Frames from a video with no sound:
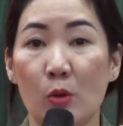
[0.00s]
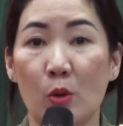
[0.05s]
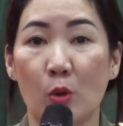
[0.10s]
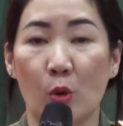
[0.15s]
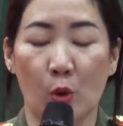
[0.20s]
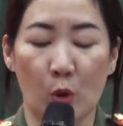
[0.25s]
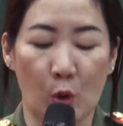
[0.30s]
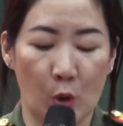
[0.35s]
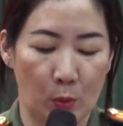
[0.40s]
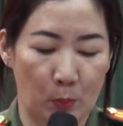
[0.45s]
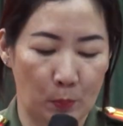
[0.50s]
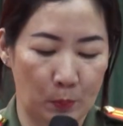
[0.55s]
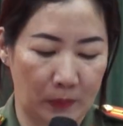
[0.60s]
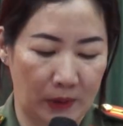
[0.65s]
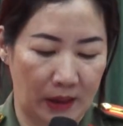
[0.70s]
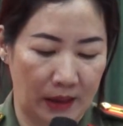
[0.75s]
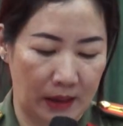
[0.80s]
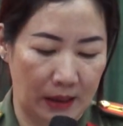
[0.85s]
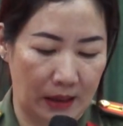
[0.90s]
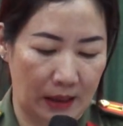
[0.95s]
thi đua vì an
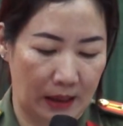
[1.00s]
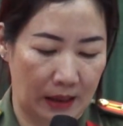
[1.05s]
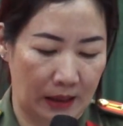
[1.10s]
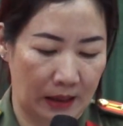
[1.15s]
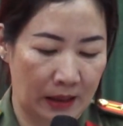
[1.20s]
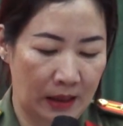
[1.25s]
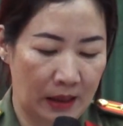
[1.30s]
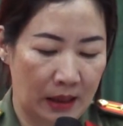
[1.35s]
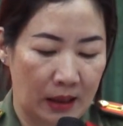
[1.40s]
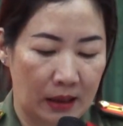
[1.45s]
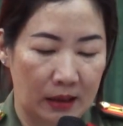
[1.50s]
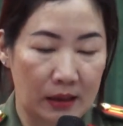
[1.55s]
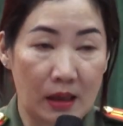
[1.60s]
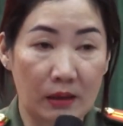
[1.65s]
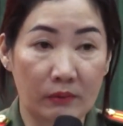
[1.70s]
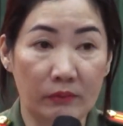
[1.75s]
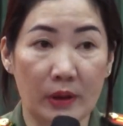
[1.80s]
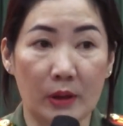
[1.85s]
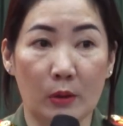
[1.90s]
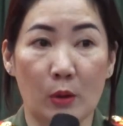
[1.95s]
ninh Tổ quốc năm
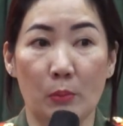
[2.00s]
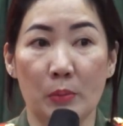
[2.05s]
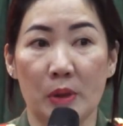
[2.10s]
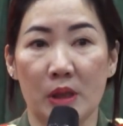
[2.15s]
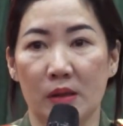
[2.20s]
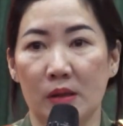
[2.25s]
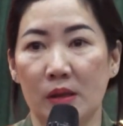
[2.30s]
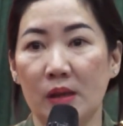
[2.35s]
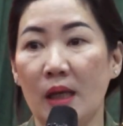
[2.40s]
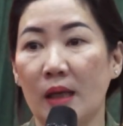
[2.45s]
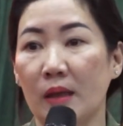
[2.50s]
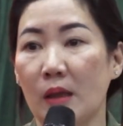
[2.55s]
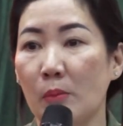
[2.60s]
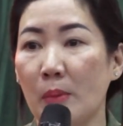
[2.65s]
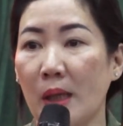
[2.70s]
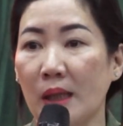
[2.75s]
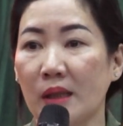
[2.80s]
2024